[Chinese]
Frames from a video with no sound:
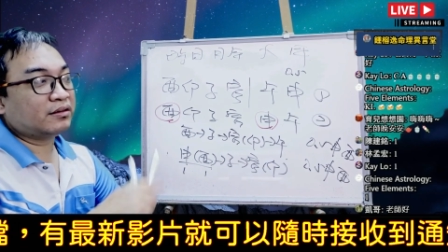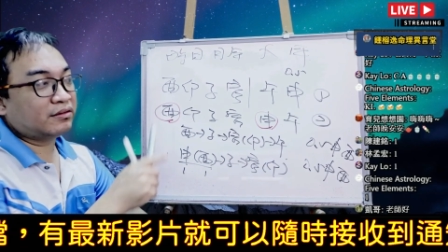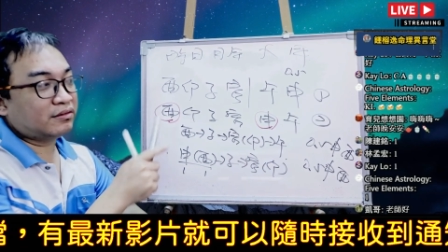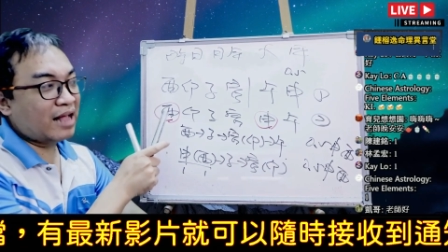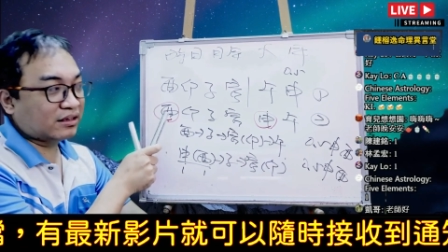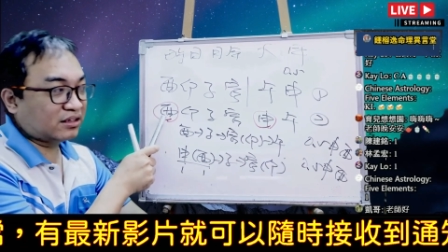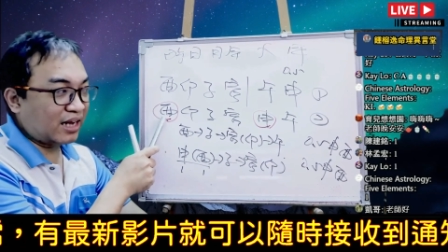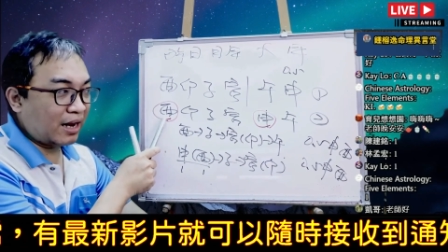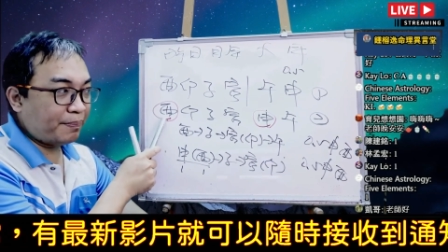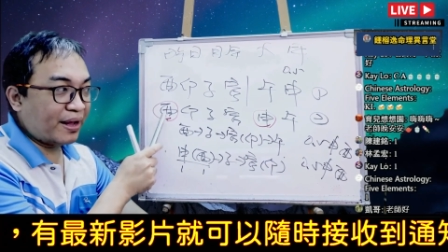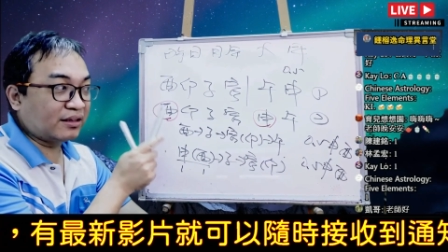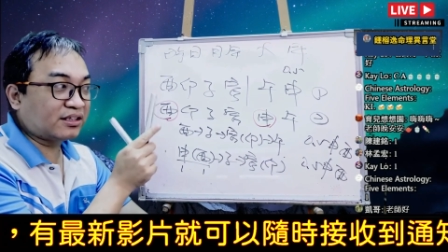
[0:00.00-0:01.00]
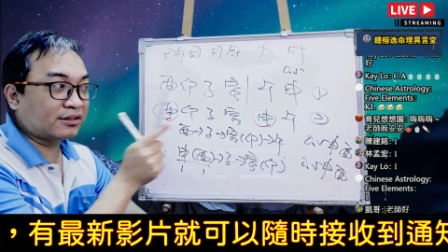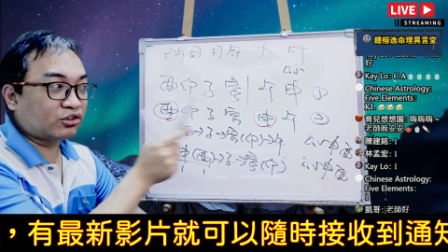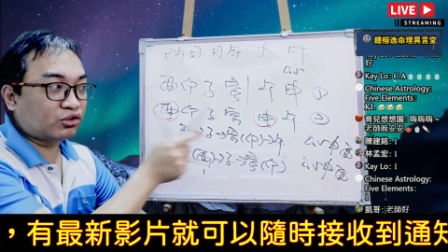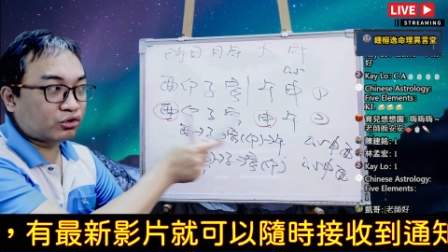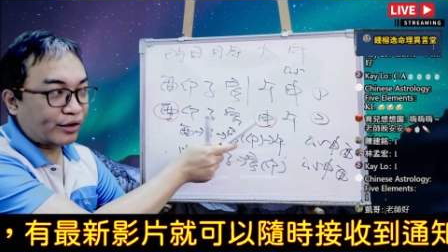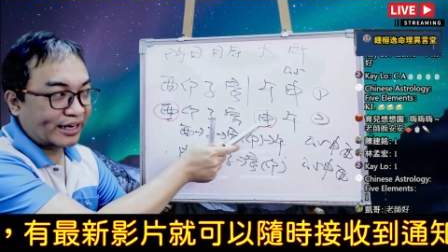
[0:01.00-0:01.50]
那这边是
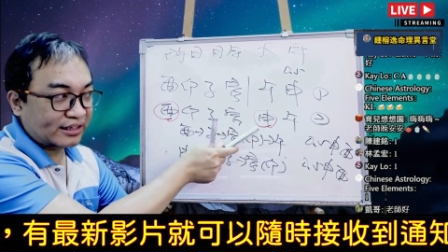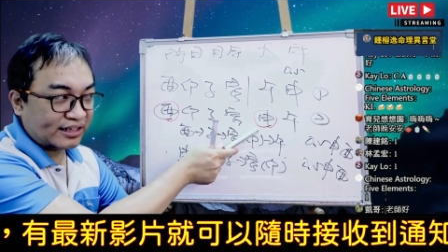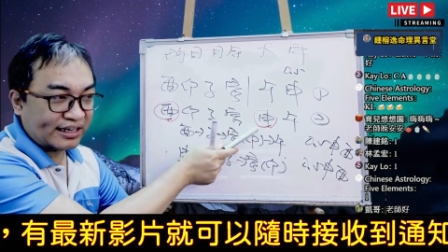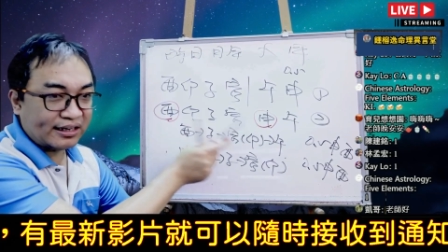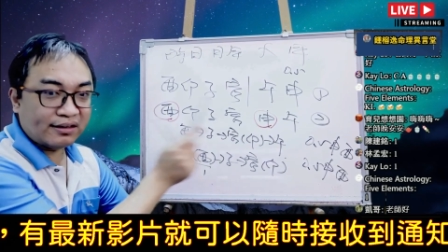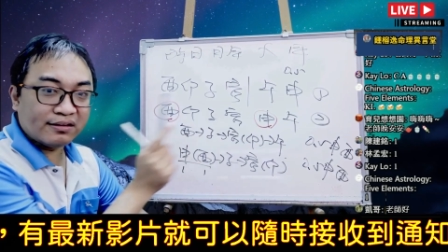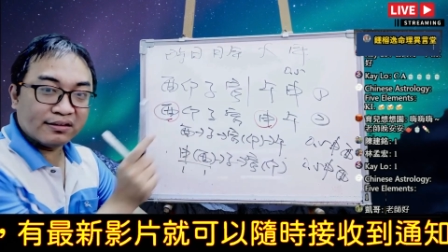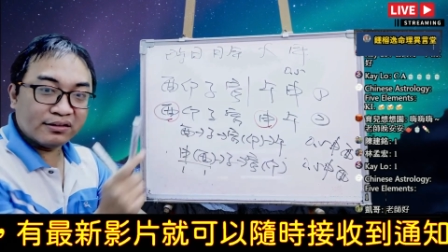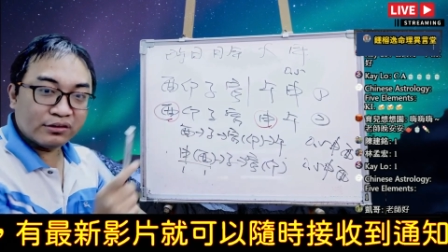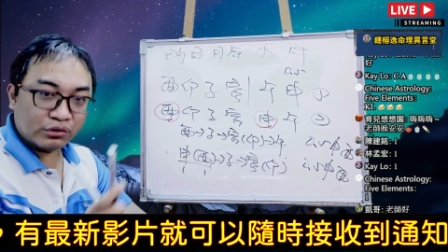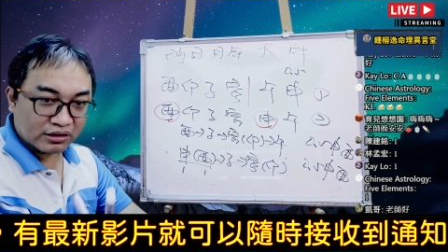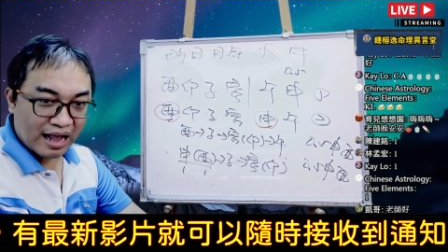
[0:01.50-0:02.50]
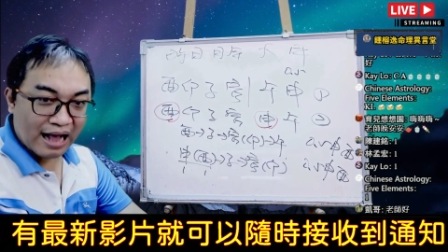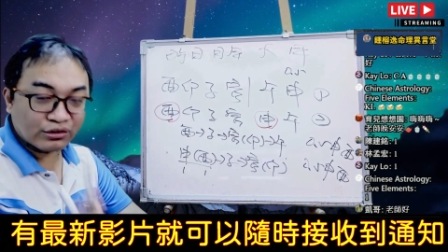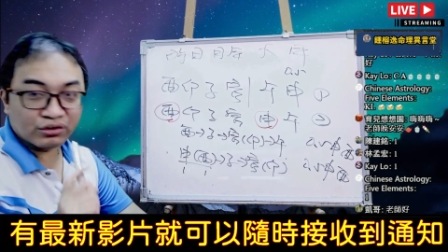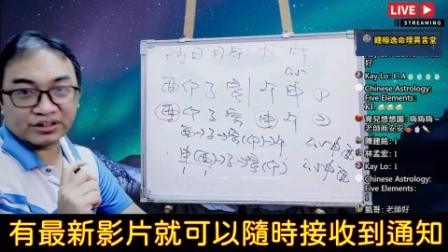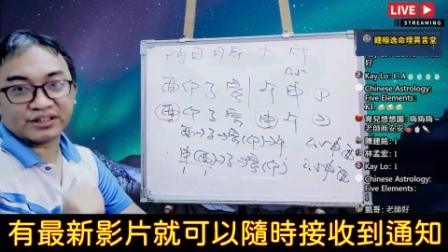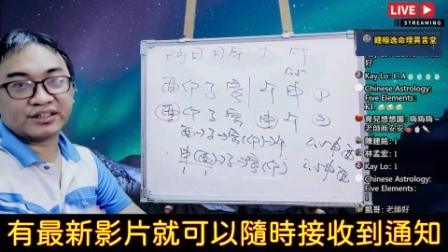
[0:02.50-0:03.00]
最低，它
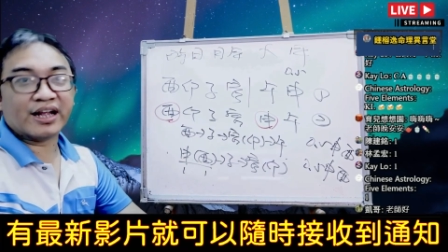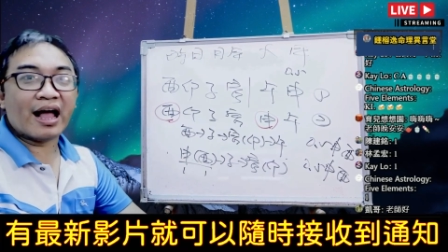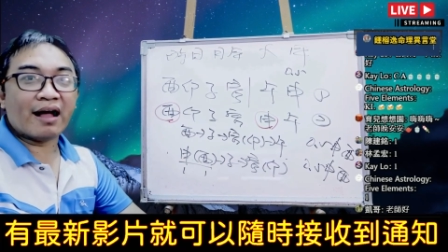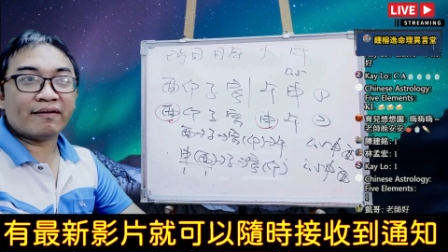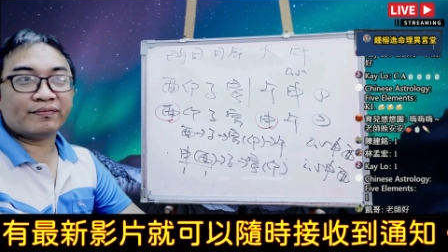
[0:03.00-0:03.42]
就是这样，